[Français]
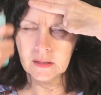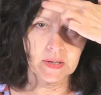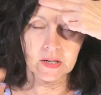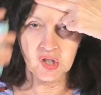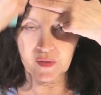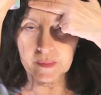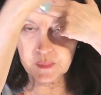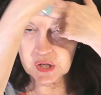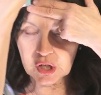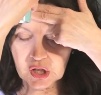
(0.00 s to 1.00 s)
Et là, je fais
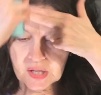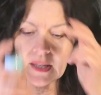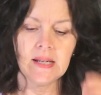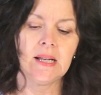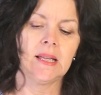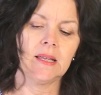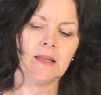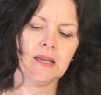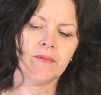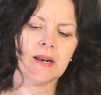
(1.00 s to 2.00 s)
psh.
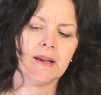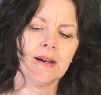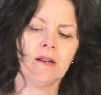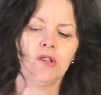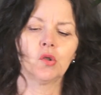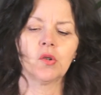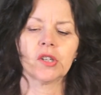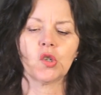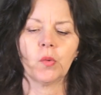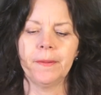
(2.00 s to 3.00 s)
Et voilà, le tour
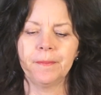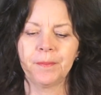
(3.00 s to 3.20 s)
est joué.